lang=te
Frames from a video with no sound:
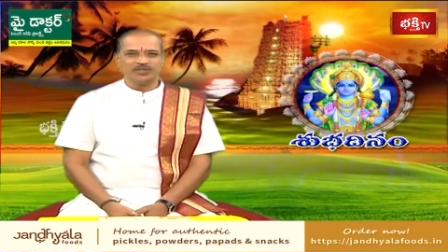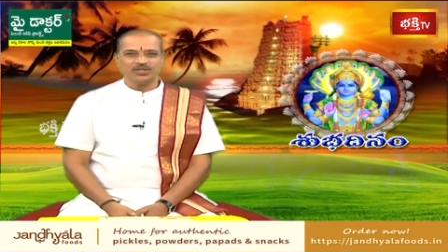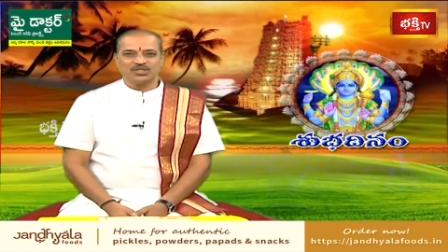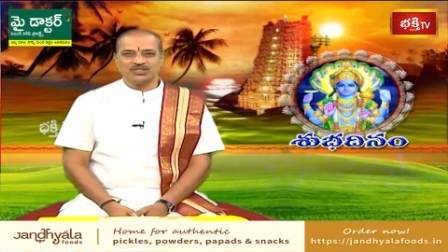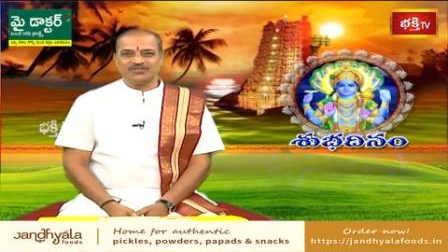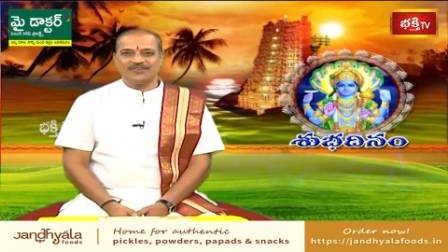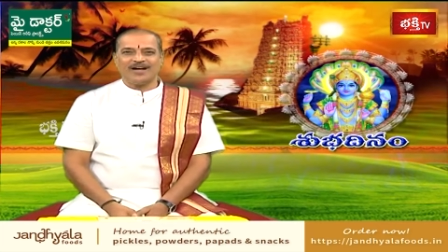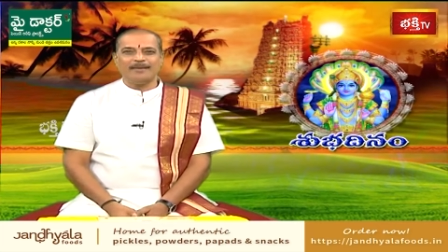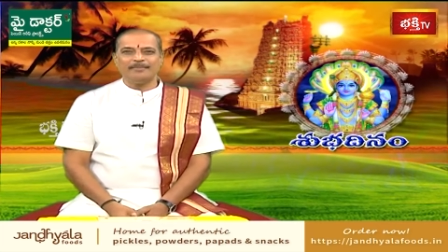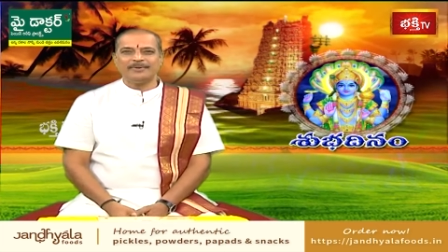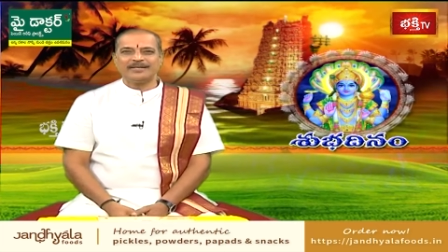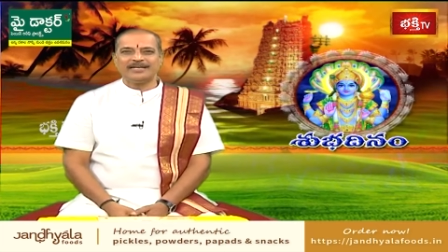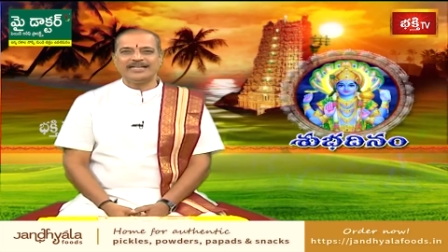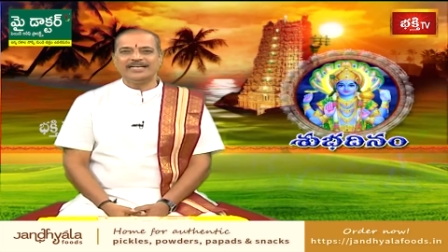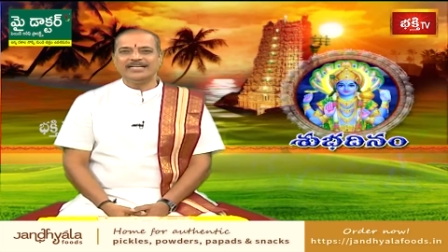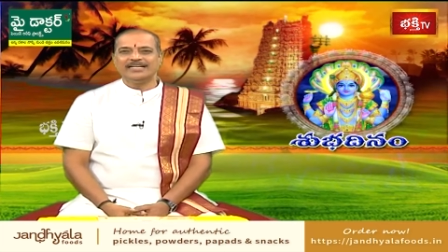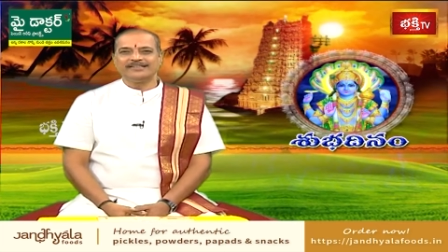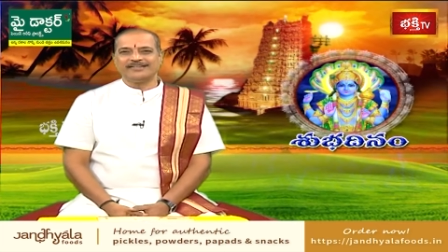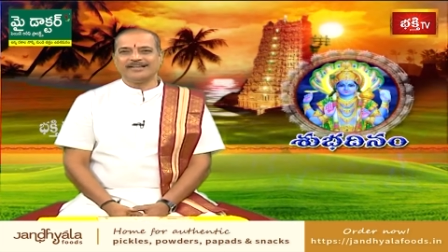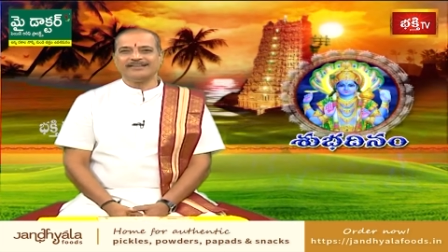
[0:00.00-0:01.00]
స్వామిని
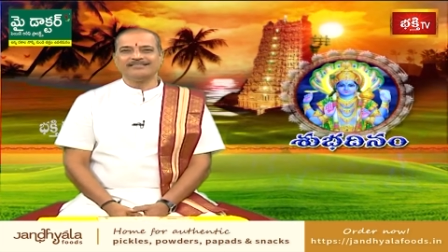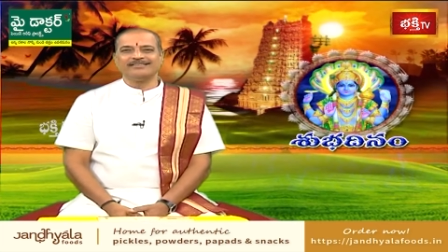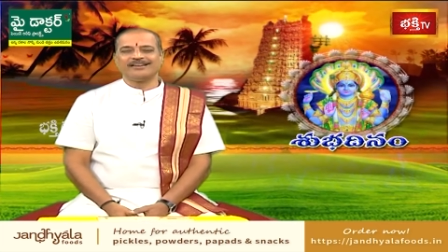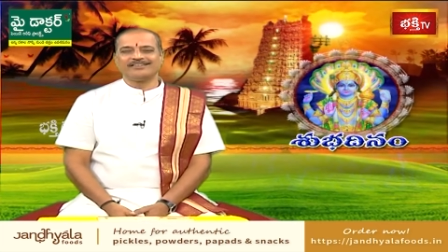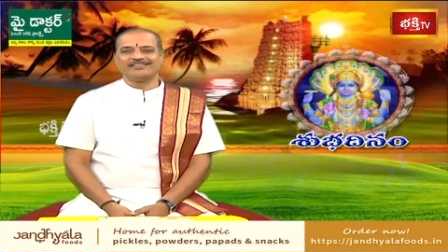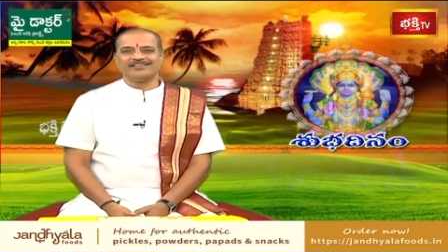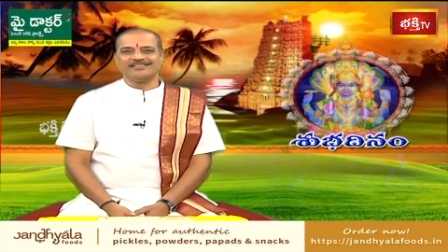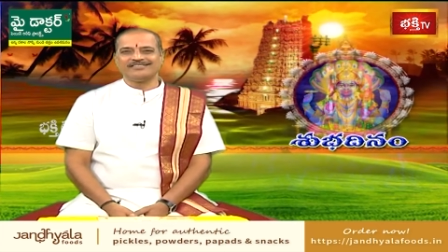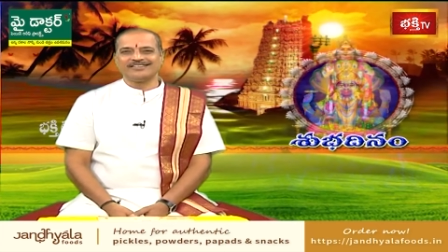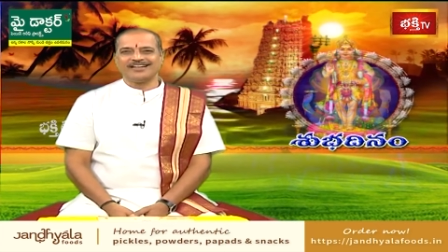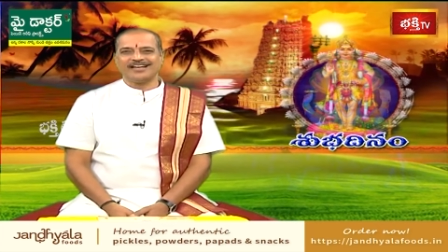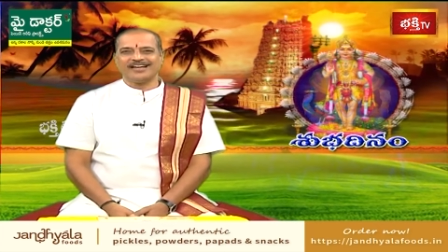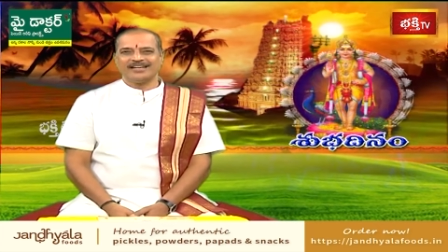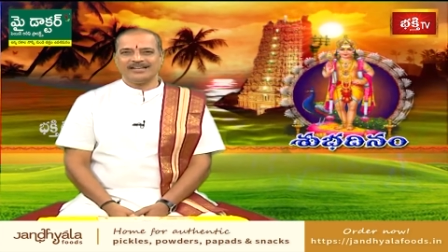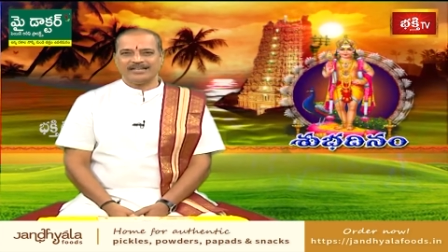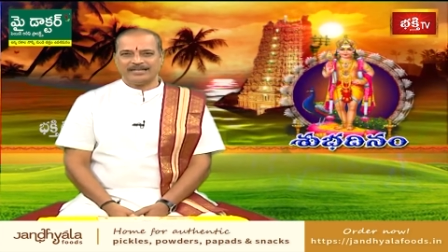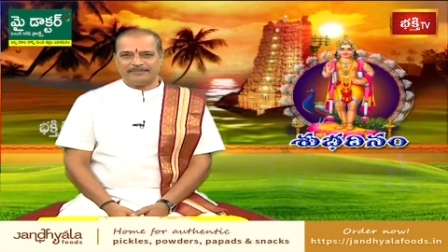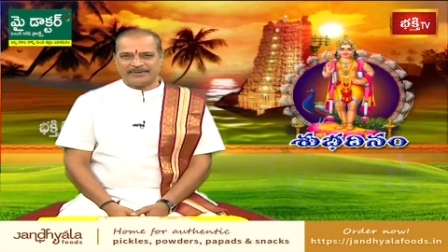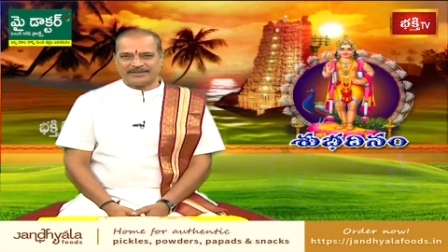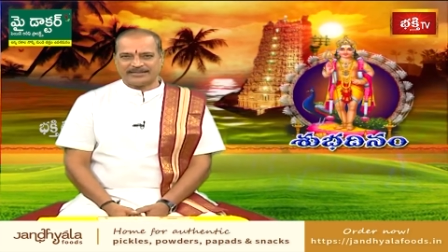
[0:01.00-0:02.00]
సందర్శించే
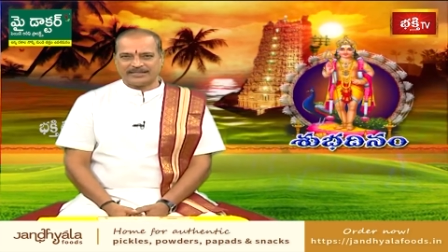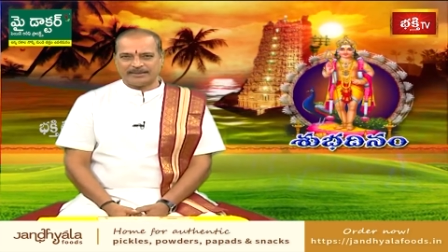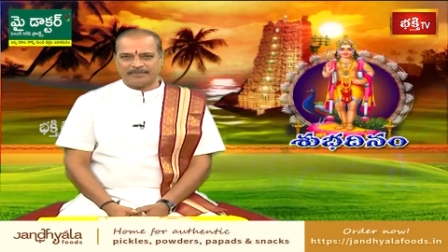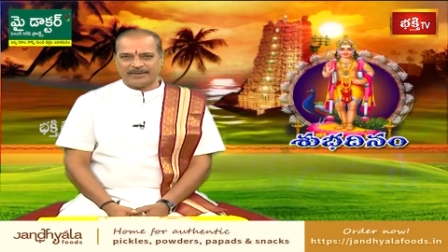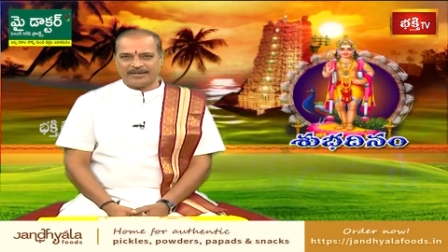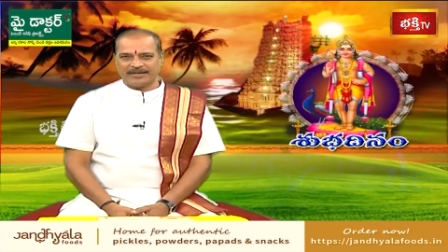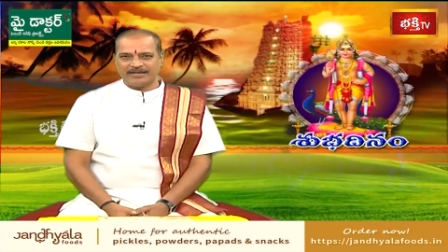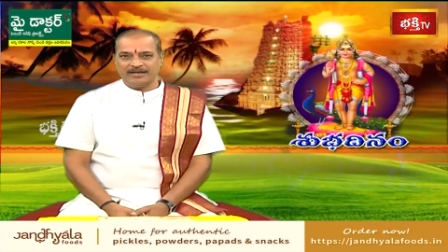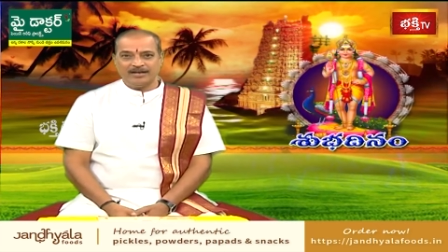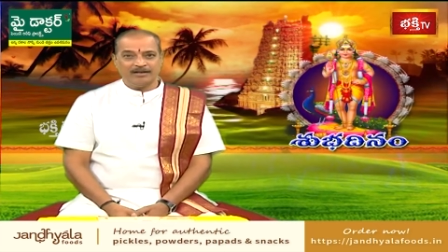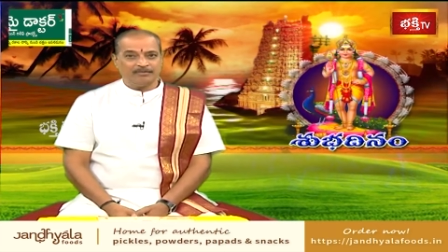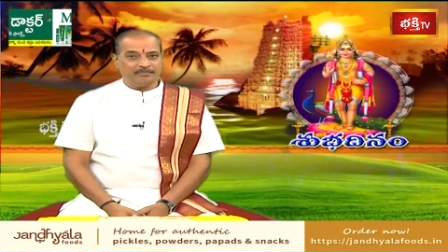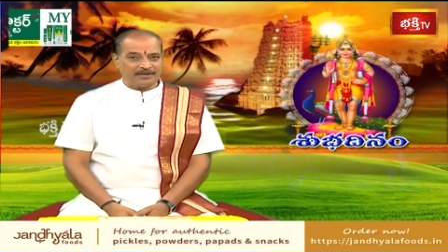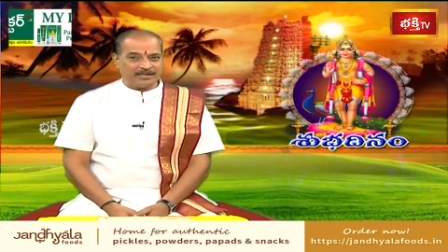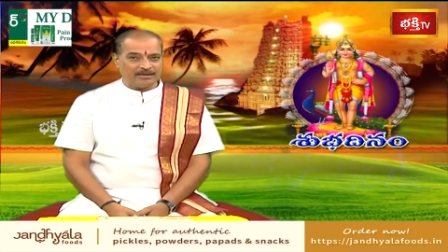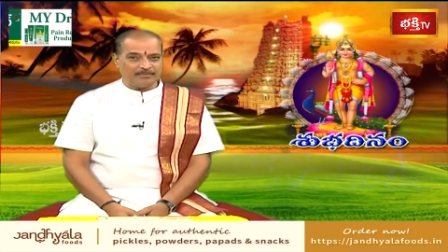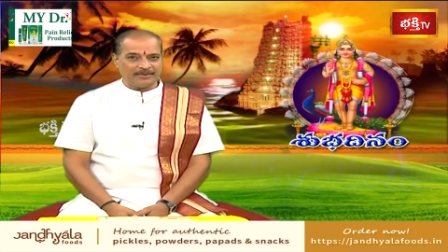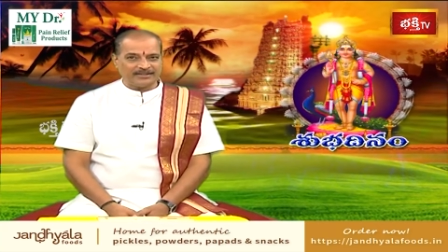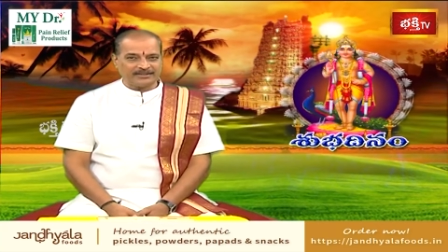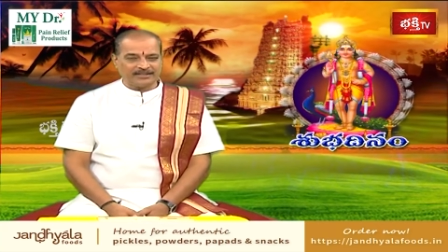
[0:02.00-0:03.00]
నిమిత్తమై
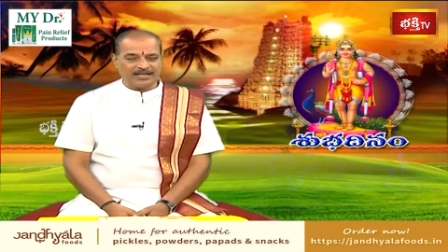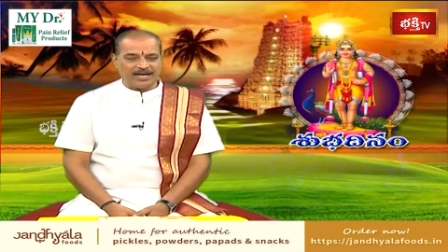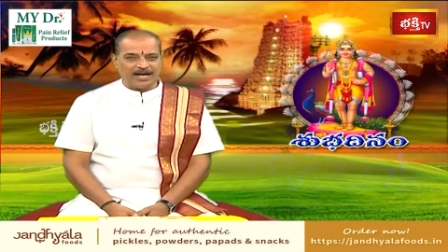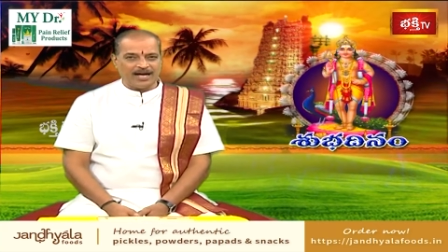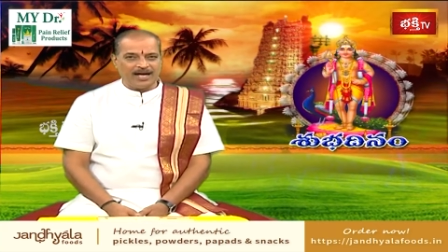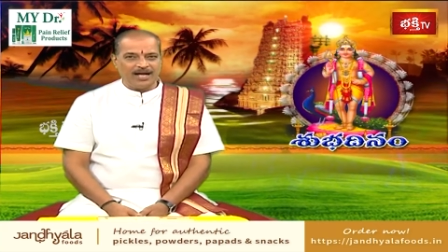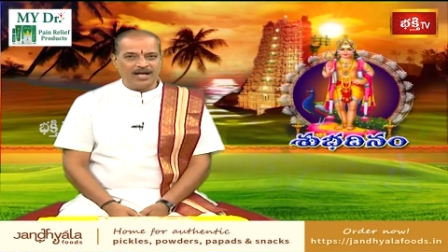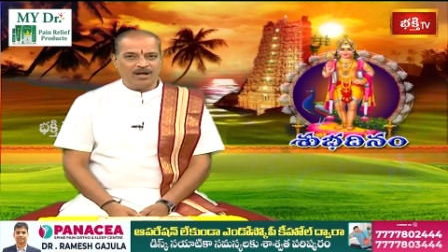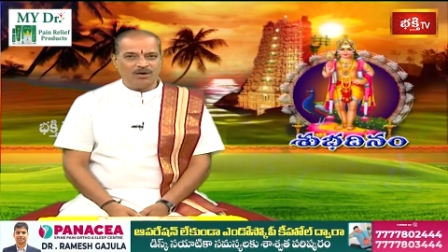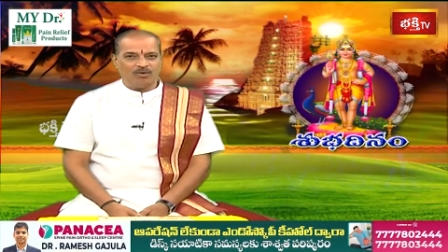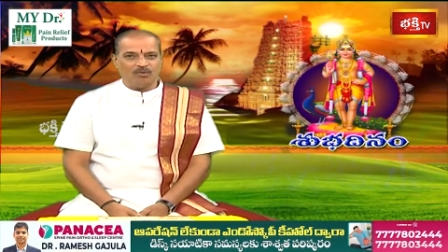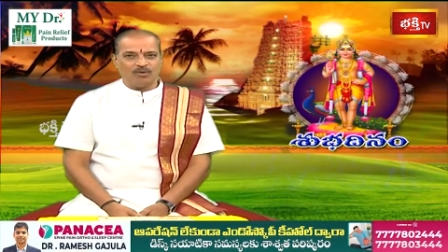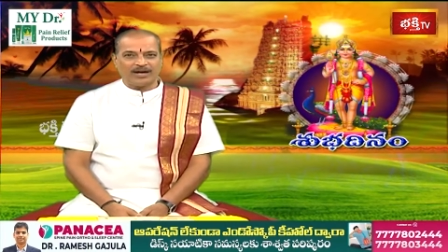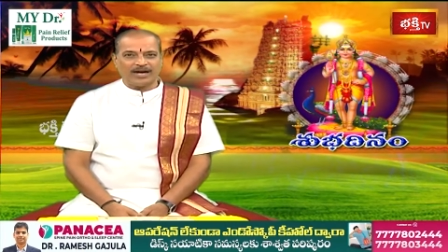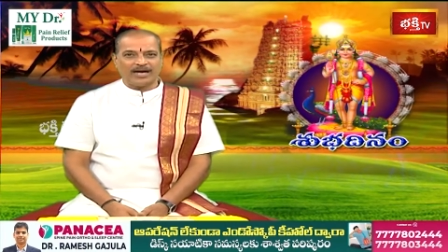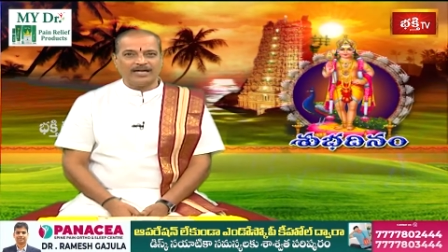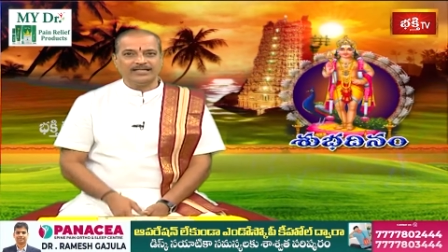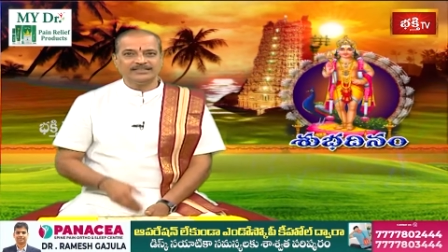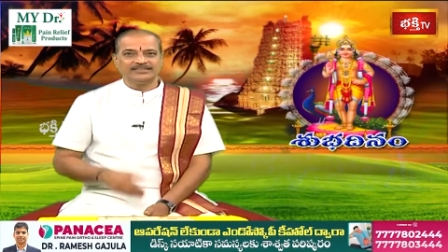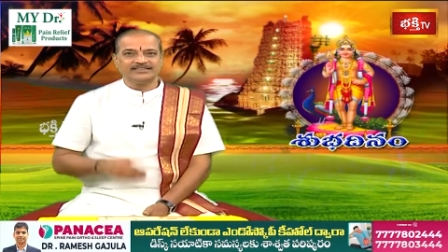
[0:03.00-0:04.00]
మనమంతా ఒక
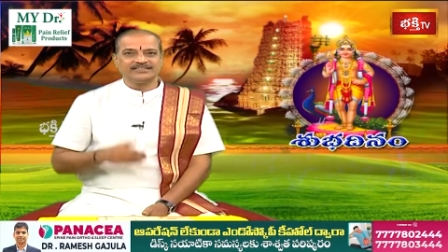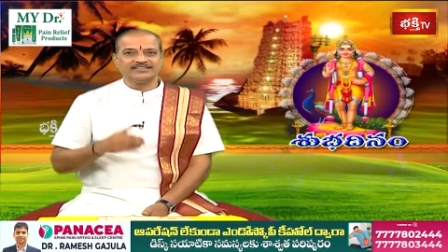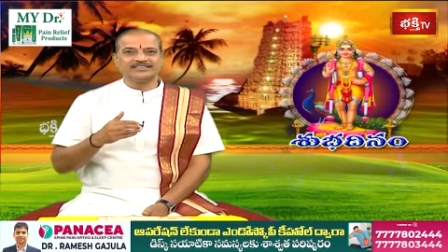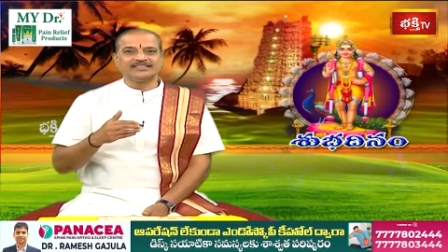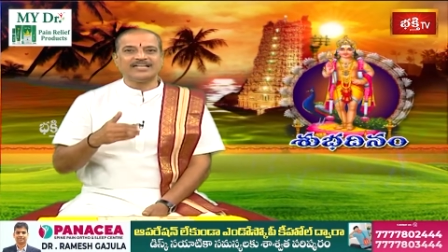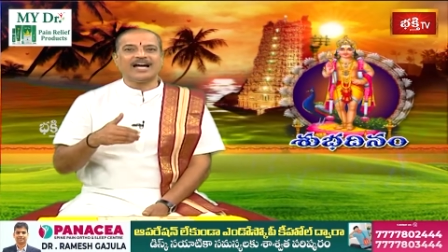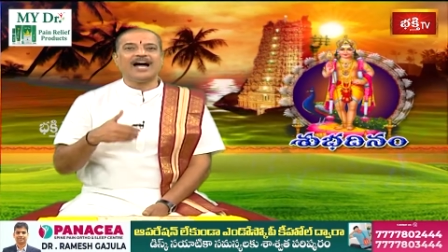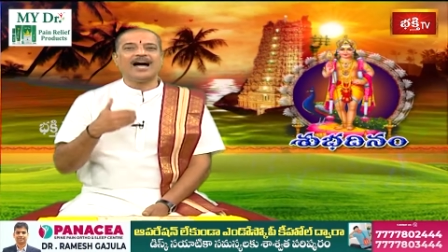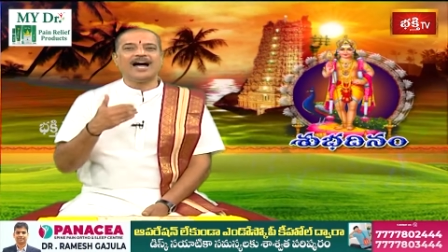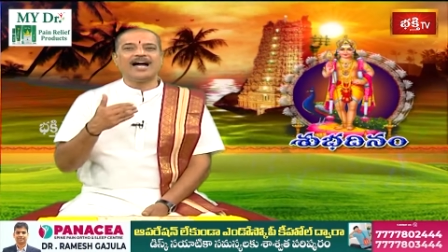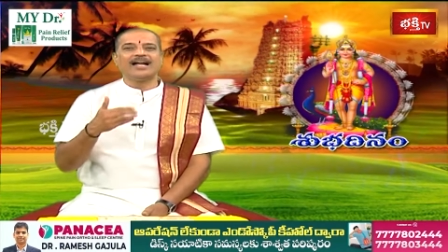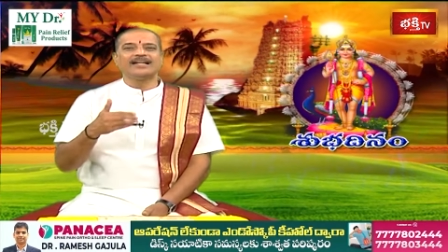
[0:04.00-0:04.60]
తహ